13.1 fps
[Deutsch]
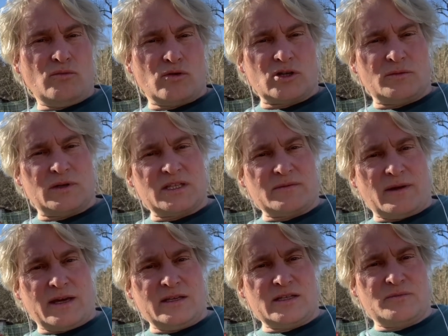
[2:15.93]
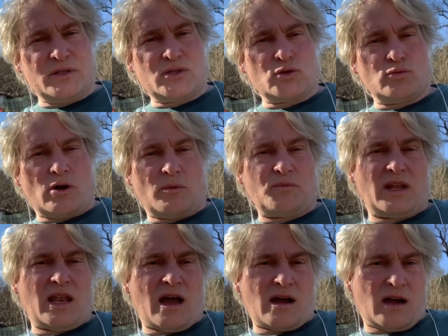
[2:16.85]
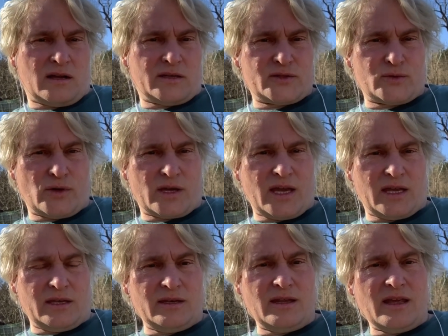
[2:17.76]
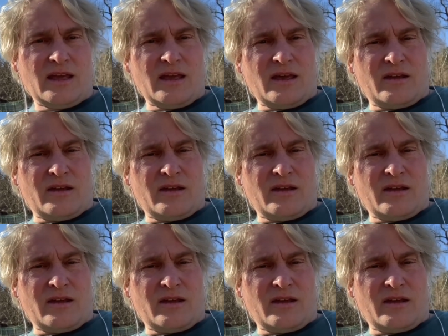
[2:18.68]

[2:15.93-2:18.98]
Punkt Nummer zwei ist, bist du überhaupt in der Lage, alles zu erkennen,